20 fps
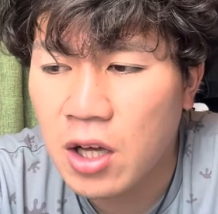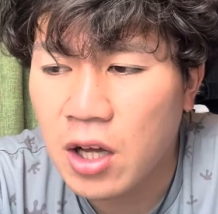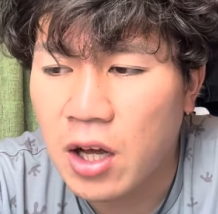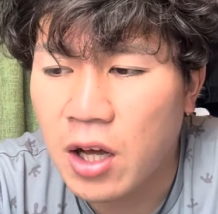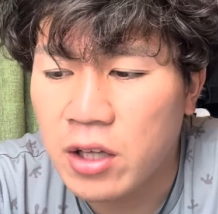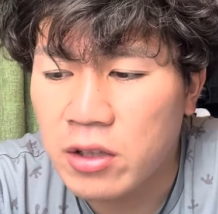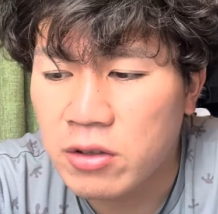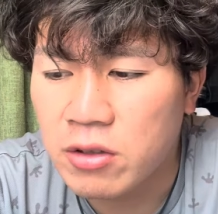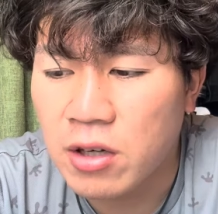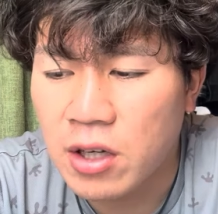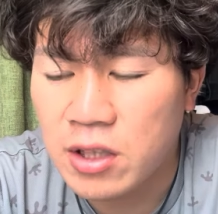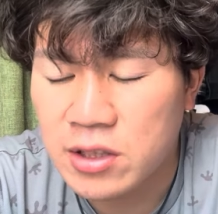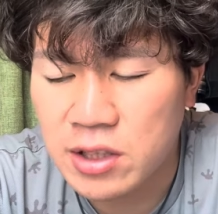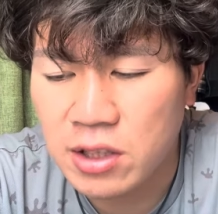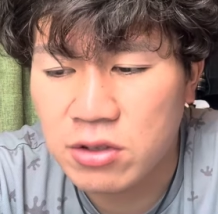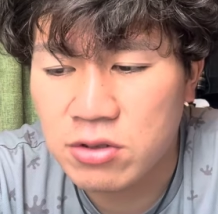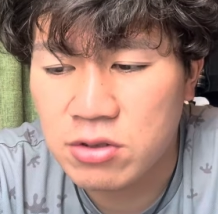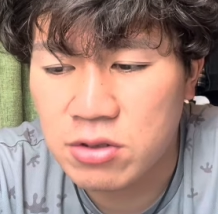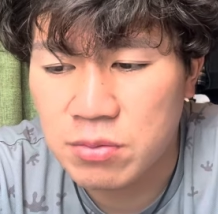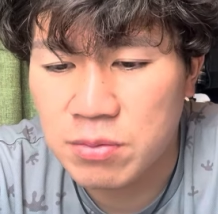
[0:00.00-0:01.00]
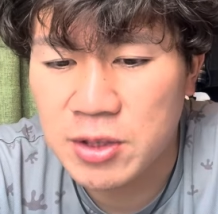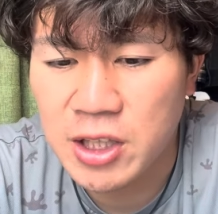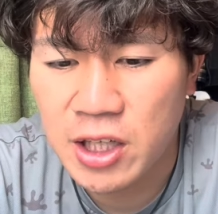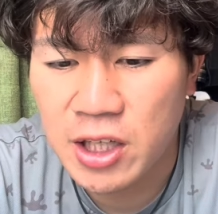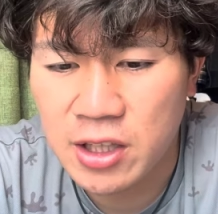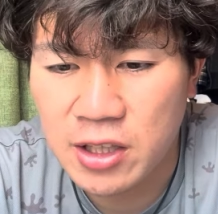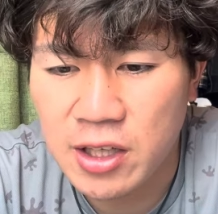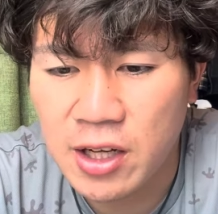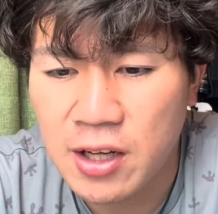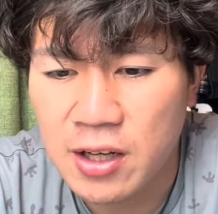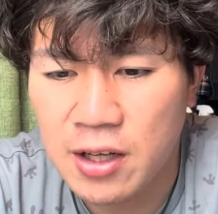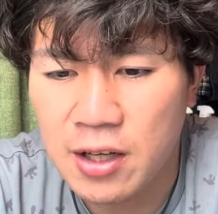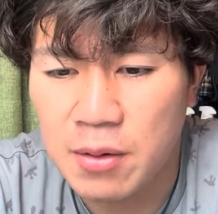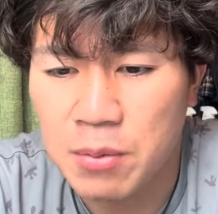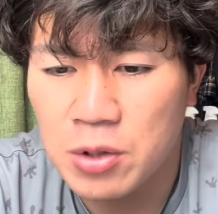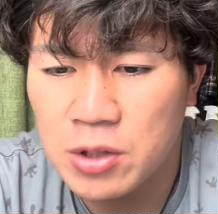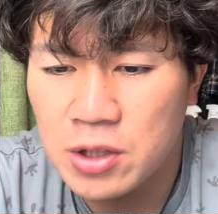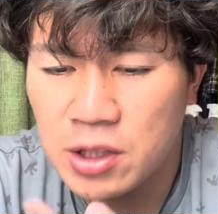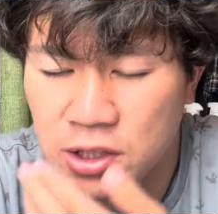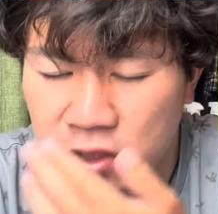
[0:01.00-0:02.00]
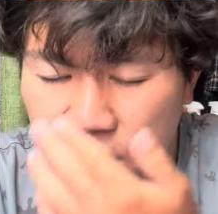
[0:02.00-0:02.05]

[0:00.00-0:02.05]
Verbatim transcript: あの、浅野くんみたいなね、えー、ポテン